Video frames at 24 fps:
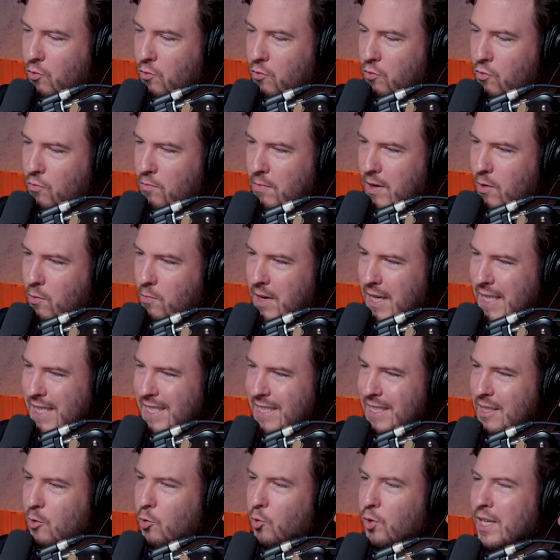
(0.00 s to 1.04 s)
uma, uma,
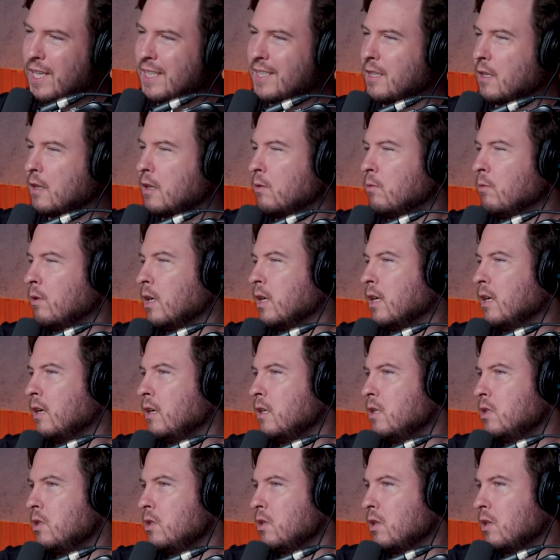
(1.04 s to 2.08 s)
segurança tão
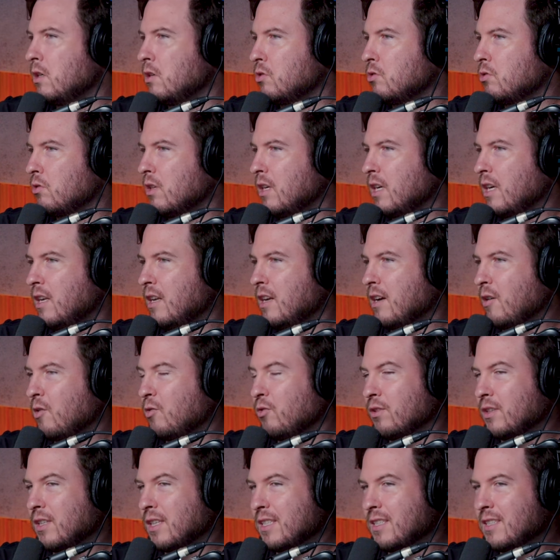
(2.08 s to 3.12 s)
grande de que isso daí iria
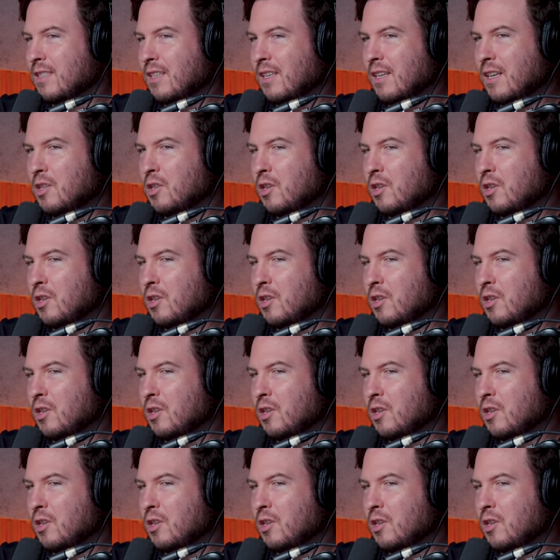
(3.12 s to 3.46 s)
acontecer,